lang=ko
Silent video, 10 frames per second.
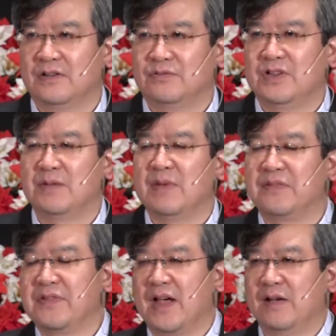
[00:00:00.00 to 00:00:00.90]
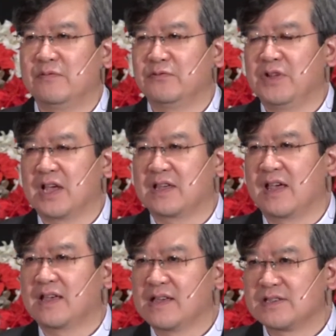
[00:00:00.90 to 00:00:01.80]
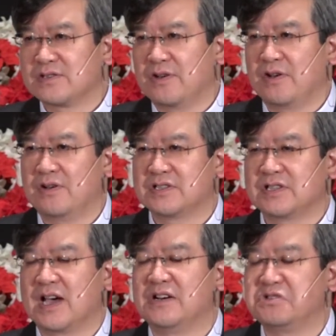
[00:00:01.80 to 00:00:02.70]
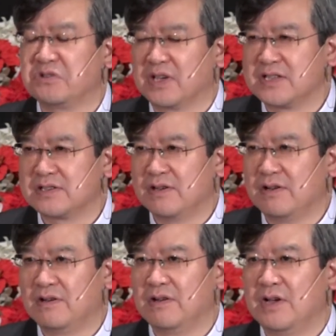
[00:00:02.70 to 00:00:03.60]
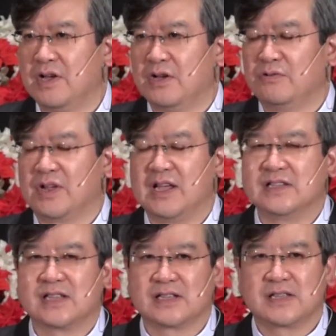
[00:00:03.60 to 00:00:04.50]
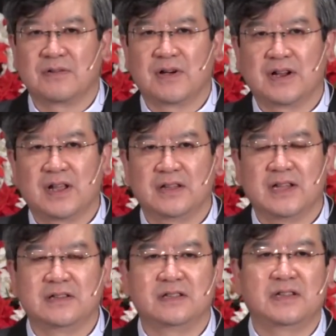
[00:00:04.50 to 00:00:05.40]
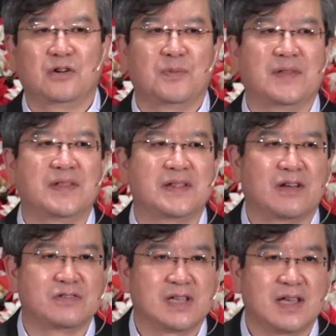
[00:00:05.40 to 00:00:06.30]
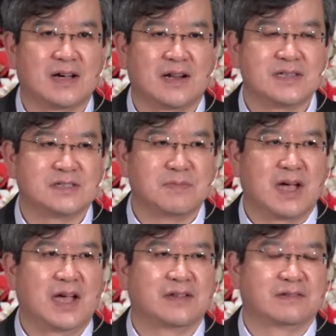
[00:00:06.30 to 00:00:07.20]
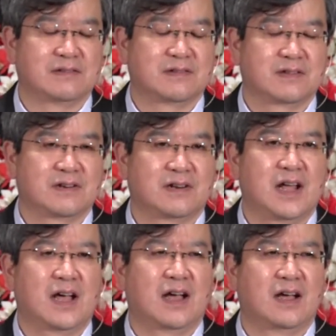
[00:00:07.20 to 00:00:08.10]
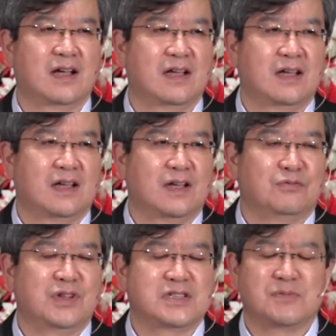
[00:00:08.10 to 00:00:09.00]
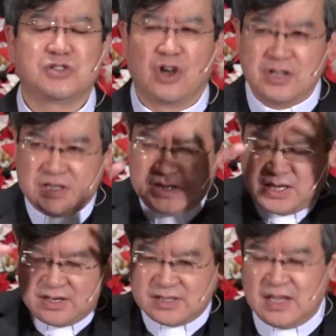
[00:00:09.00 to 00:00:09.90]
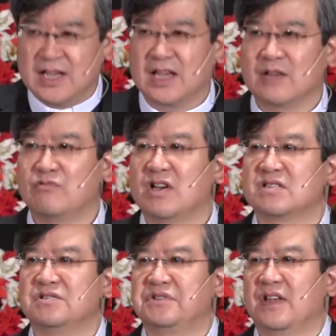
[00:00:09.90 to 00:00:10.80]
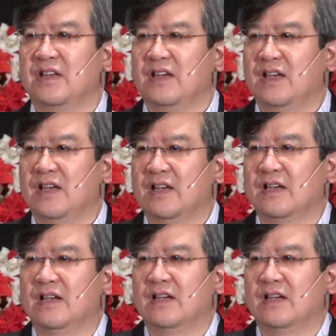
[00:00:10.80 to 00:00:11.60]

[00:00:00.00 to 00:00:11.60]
우리의 만남, 우리가 계획해서, 시간을 정해서, 우리가 일상생활에 내 뜻대로 만난다고 생각을 하지만 그러나 우리의 삶 전체를 생각해 보았을 때에